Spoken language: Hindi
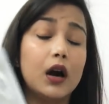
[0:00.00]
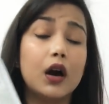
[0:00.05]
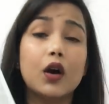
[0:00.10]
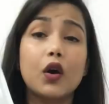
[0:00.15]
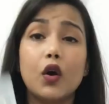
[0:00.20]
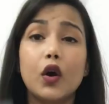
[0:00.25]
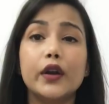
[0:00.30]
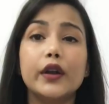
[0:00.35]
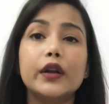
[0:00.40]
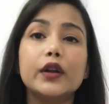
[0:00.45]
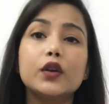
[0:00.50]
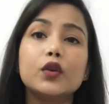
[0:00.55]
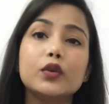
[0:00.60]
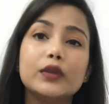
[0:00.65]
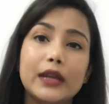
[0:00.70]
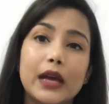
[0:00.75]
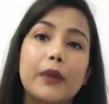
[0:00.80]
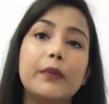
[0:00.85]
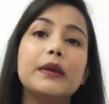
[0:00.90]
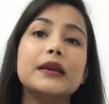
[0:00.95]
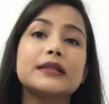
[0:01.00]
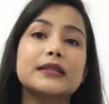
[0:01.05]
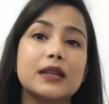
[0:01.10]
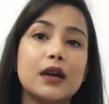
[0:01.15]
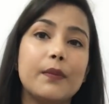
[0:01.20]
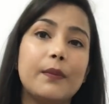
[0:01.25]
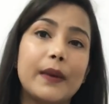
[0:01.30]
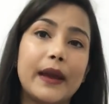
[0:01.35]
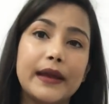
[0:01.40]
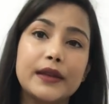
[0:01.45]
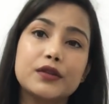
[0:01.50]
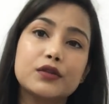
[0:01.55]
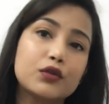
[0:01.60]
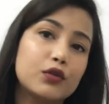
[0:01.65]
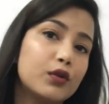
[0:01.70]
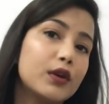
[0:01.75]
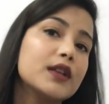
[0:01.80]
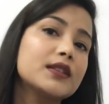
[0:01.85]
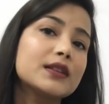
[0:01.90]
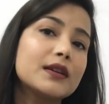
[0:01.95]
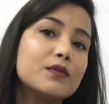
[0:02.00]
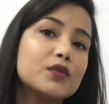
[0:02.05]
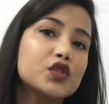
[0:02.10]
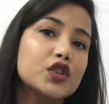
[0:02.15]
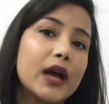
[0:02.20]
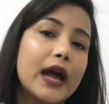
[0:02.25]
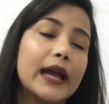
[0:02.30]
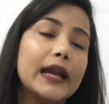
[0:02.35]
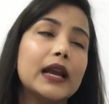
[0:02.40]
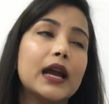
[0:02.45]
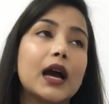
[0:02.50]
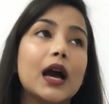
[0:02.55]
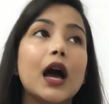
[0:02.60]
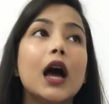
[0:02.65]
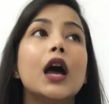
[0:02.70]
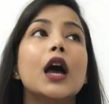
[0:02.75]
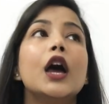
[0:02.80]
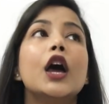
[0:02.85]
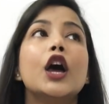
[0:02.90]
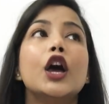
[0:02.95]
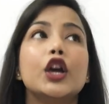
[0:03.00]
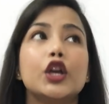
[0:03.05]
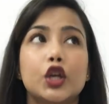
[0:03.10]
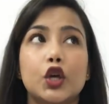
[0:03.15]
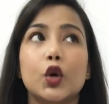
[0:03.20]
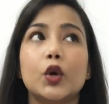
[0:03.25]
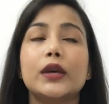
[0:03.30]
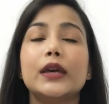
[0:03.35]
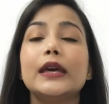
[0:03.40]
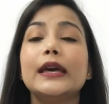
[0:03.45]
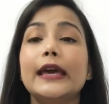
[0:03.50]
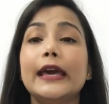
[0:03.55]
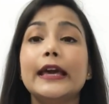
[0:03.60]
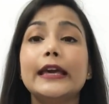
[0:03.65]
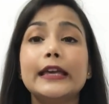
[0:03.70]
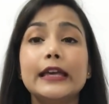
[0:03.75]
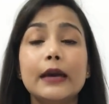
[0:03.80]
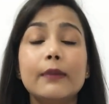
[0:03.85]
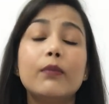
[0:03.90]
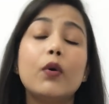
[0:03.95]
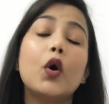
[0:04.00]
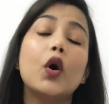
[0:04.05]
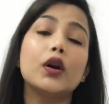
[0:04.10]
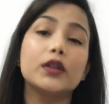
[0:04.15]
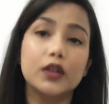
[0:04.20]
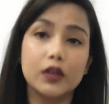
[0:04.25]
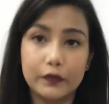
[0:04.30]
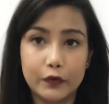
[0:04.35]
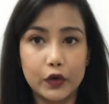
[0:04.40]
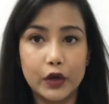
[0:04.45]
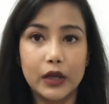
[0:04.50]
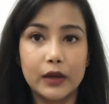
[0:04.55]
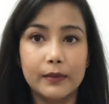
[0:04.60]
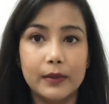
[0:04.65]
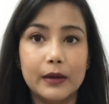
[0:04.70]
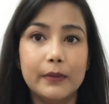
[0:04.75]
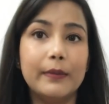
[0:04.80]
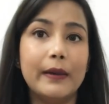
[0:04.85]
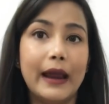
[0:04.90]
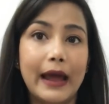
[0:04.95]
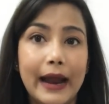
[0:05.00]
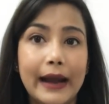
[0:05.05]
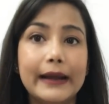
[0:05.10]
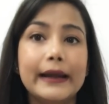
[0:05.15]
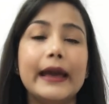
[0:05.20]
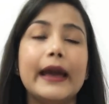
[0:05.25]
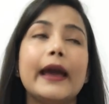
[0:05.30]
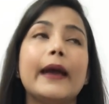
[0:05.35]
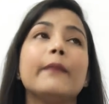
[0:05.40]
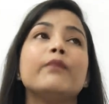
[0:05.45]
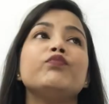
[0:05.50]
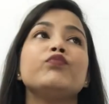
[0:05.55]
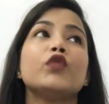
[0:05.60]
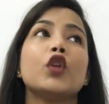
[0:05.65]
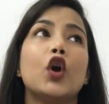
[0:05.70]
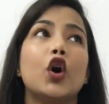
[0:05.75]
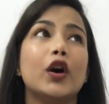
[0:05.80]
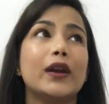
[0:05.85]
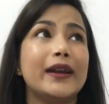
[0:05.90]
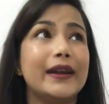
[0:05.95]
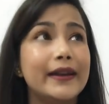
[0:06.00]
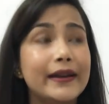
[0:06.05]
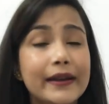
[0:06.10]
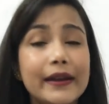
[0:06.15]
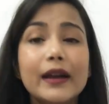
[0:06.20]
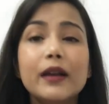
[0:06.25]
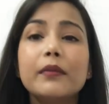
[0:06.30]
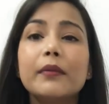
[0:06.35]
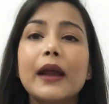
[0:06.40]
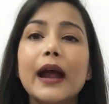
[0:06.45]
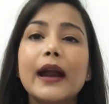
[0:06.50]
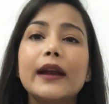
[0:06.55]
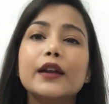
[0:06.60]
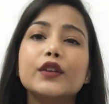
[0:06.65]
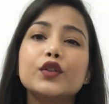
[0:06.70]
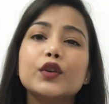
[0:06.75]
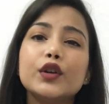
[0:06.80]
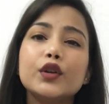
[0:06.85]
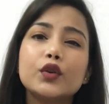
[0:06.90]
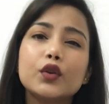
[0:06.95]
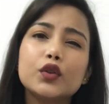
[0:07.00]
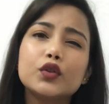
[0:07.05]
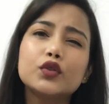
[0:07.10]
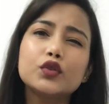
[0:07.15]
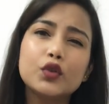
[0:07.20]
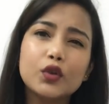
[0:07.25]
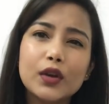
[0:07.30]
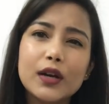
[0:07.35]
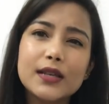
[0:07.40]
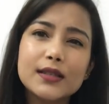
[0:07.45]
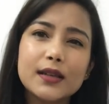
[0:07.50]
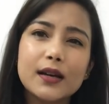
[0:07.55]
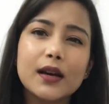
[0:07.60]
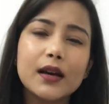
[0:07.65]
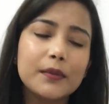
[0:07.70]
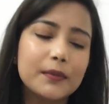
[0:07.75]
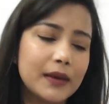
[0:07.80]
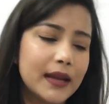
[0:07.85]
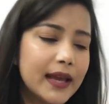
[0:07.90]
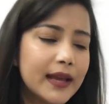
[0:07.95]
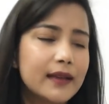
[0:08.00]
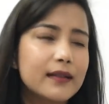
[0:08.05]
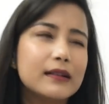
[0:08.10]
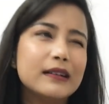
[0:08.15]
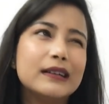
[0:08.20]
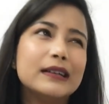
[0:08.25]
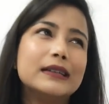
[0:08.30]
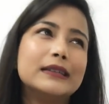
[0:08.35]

अकॉर्डिंग टू देम इसका प्राइस थोड़ा सा मुझे हाई लगा क्योंकि एक ये बहुत ही अफोर्डेबल ब्रांड है और इंडियन ब्रांड है तो इनको थोड़ा सा कम लाइक